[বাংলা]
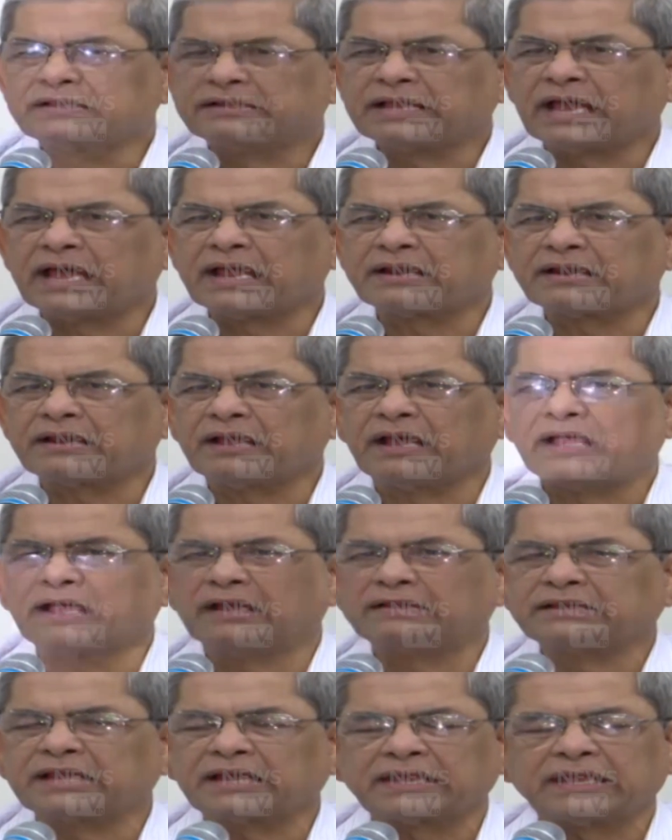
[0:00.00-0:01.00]
তার
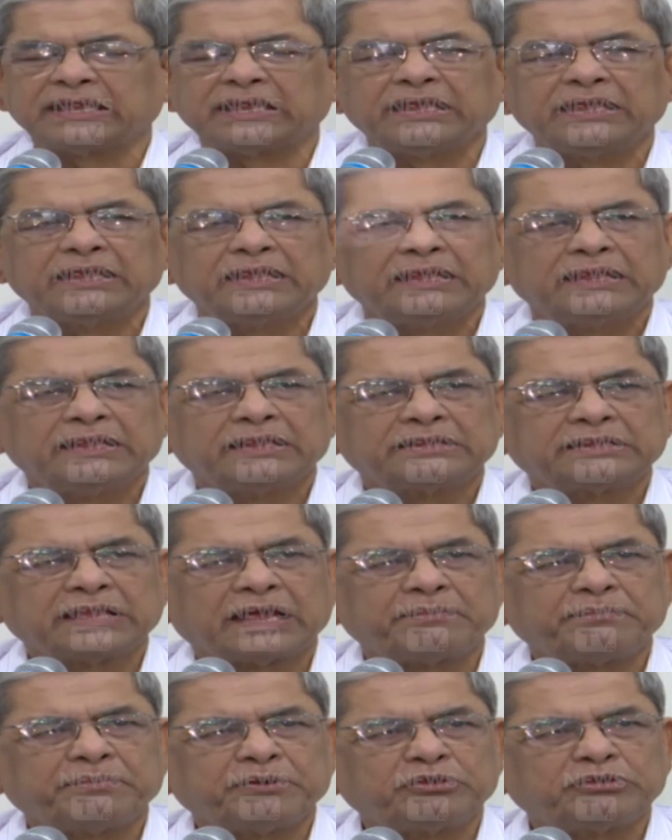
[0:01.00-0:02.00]
তাকে
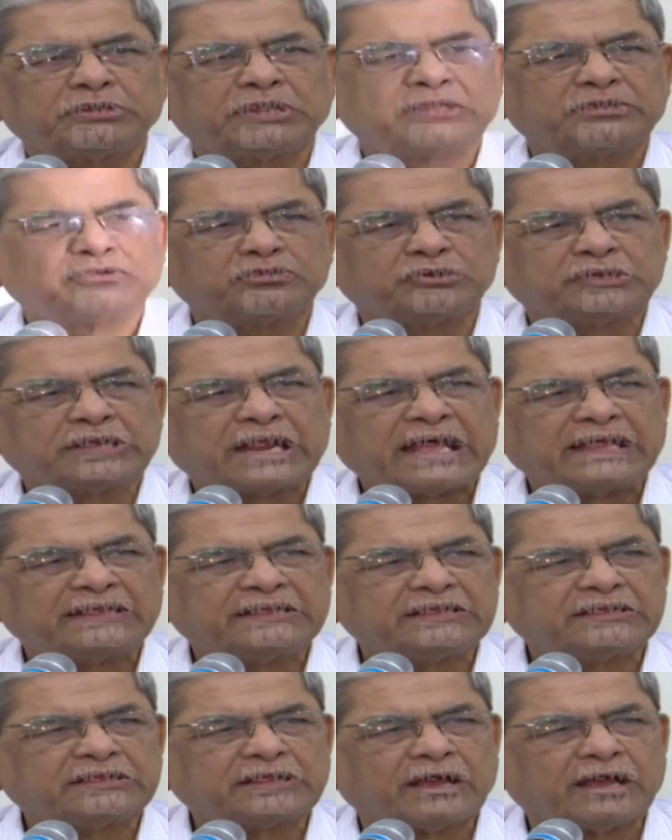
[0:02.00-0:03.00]
তার বিরুদ্ধে যদি রায়
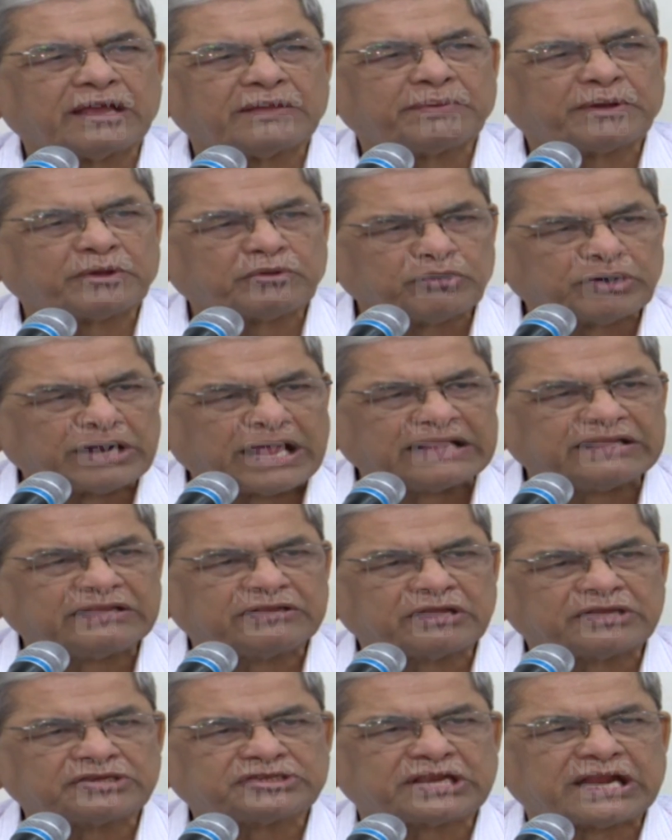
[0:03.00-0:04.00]
দিতে হয় বা কোনো রায়
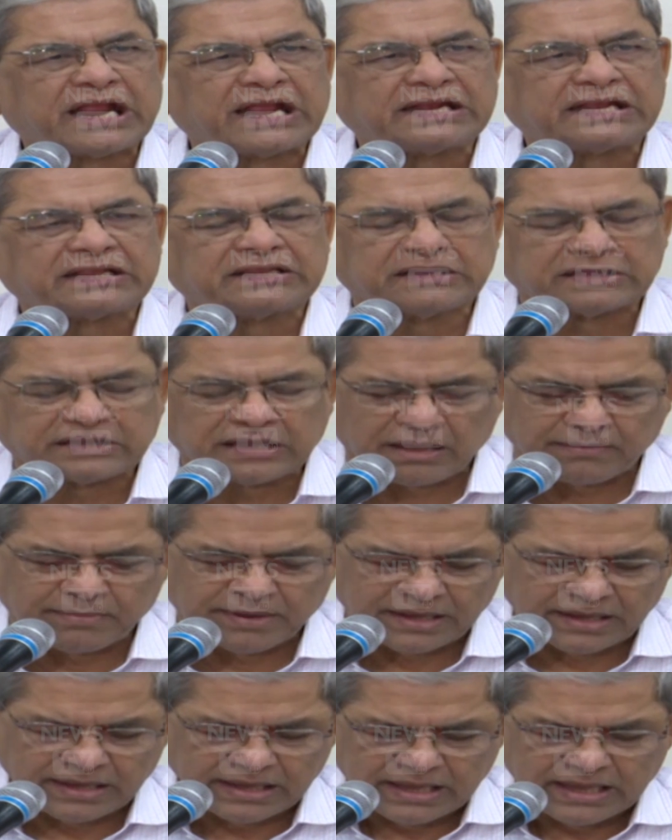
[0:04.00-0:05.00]
দিতে হয় সে রায়টা দিতে হবে
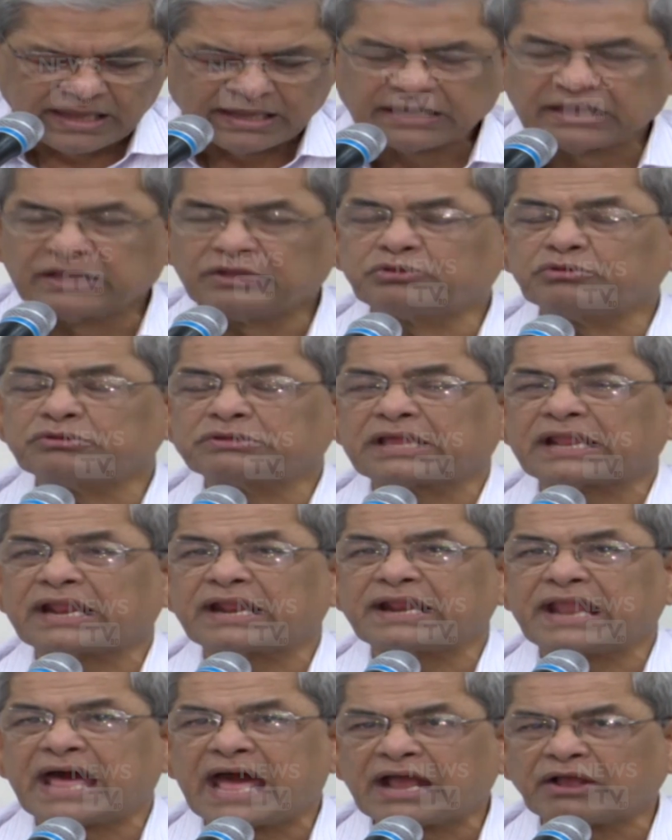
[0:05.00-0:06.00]
কিন্তু তারা
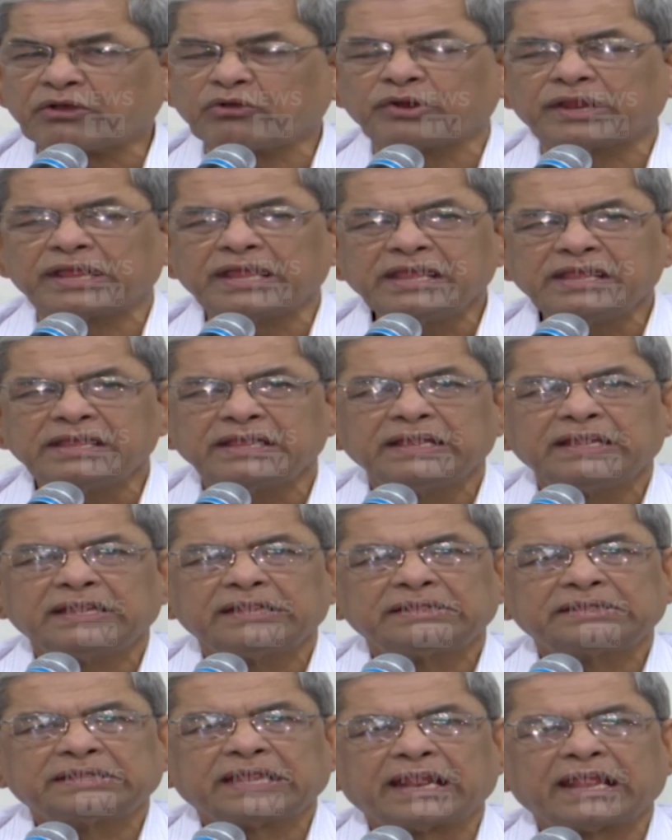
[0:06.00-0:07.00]
না করে
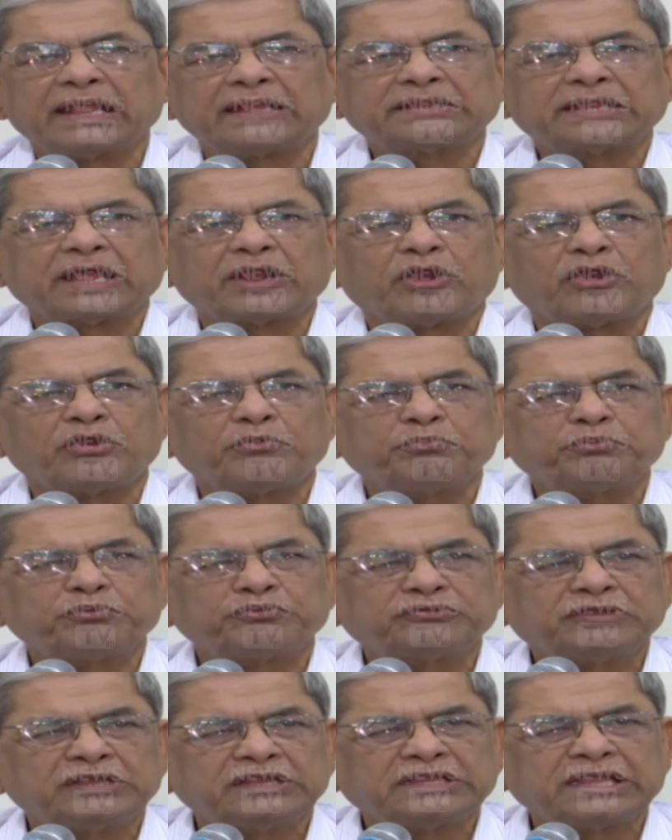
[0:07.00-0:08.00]
তারা তার
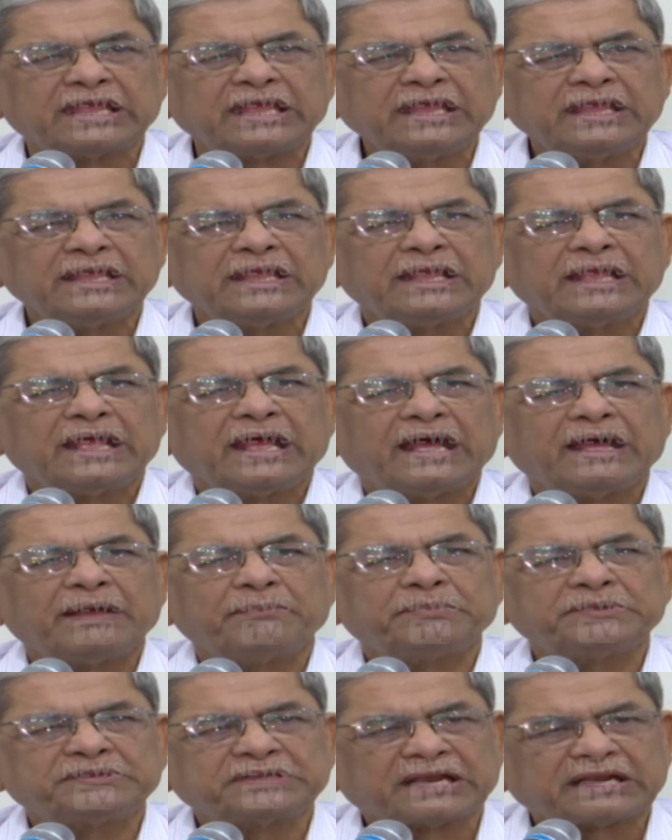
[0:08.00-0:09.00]
অনুপস্থিতিতে
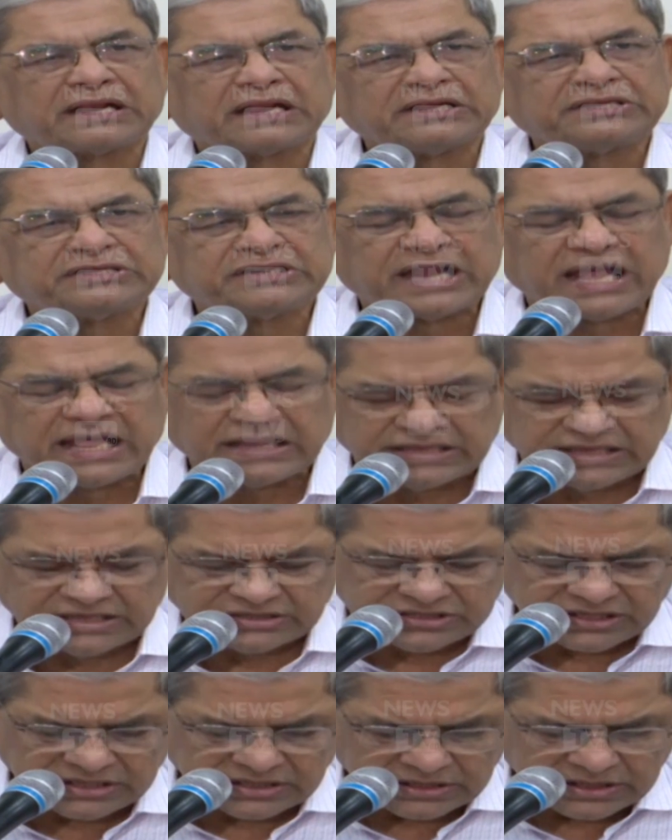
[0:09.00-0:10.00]
বিচার কার্যে রায়
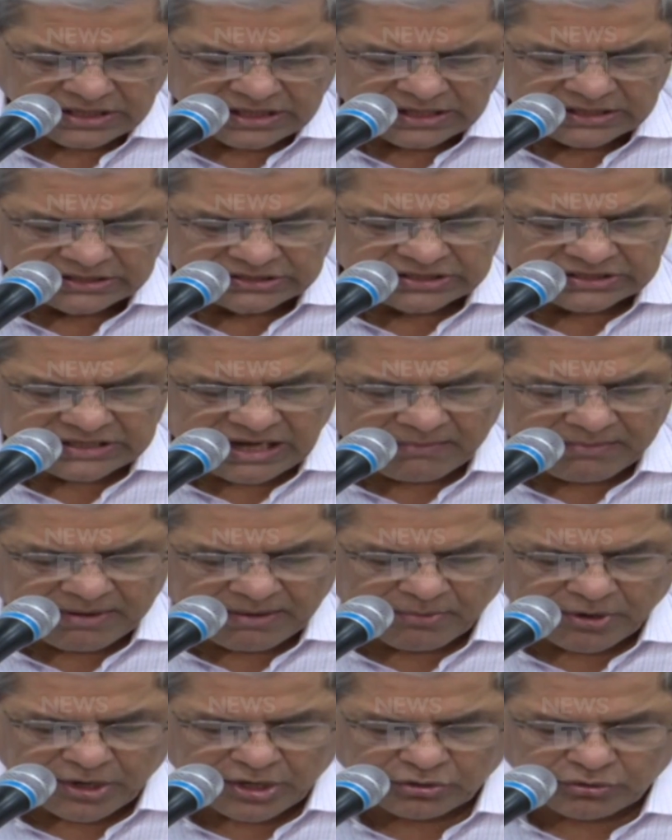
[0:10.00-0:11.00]
দিয়েছেন যেটা আমরা
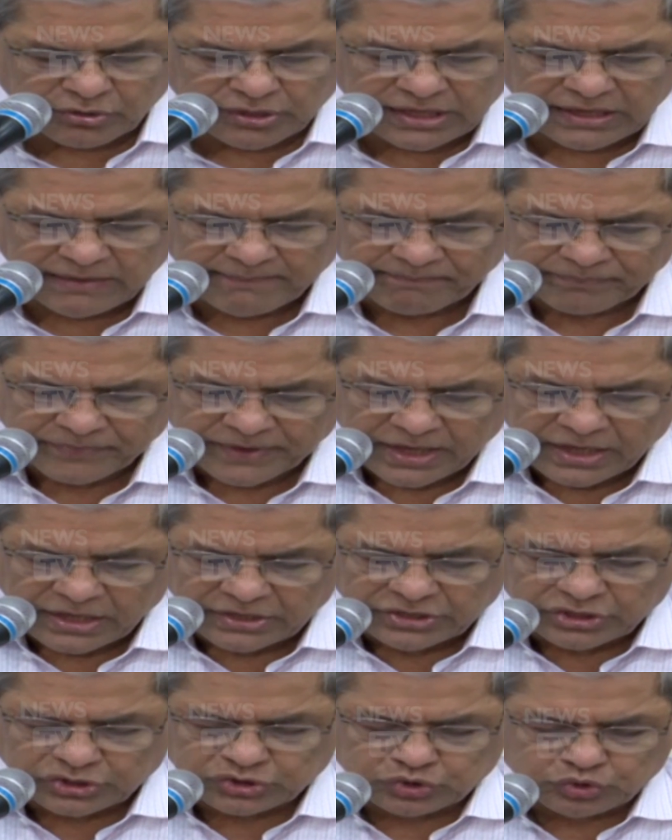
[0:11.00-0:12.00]
মনে করি
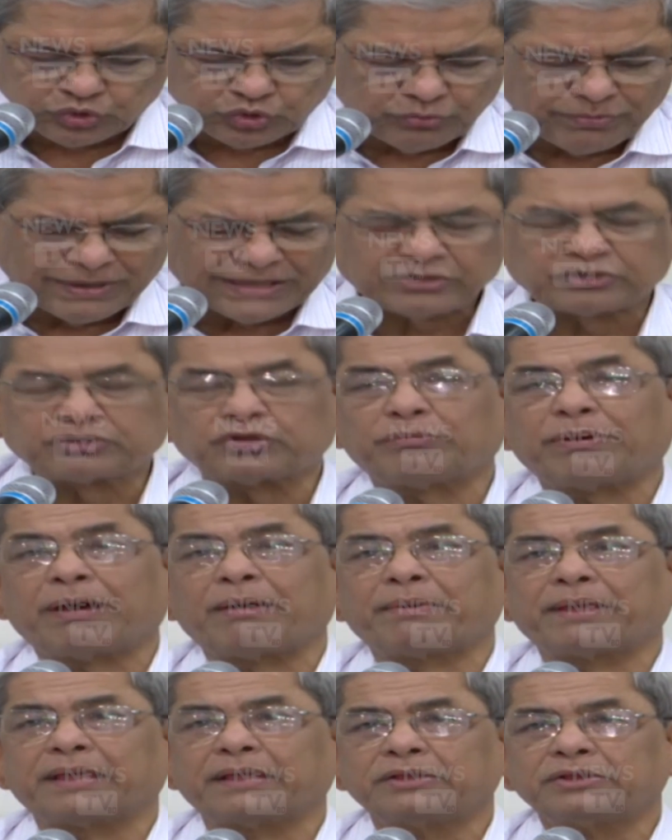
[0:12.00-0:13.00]
যে
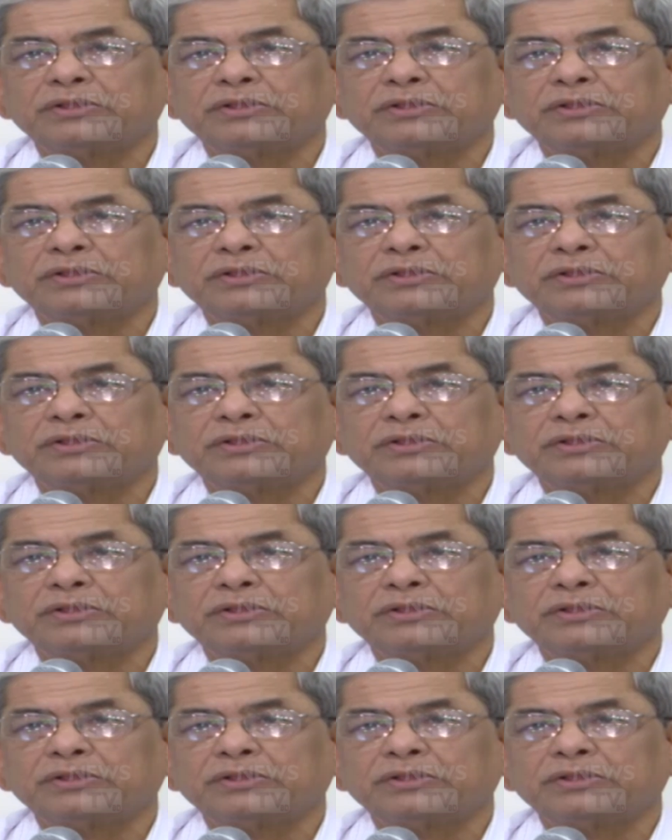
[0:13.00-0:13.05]
শুধুমাত্রভাবে